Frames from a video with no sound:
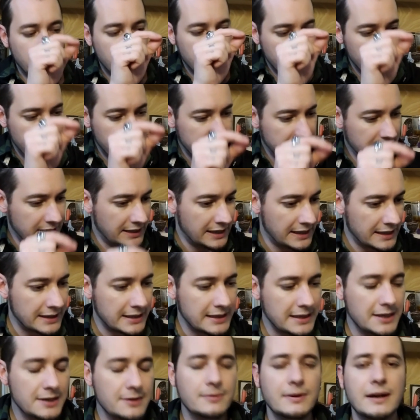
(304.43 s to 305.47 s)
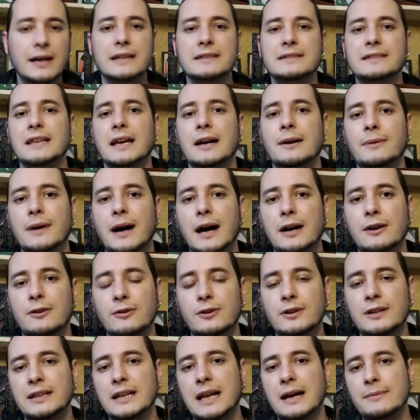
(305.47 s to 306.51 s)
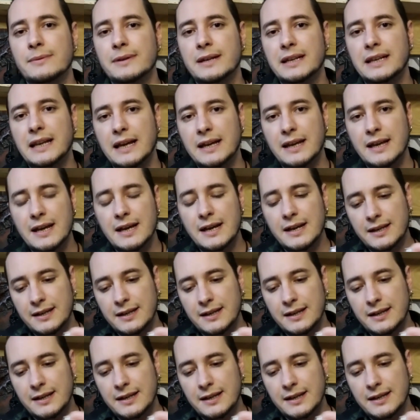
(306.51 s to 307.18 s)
que lo escribiste de arriba hacia abajo en la vela,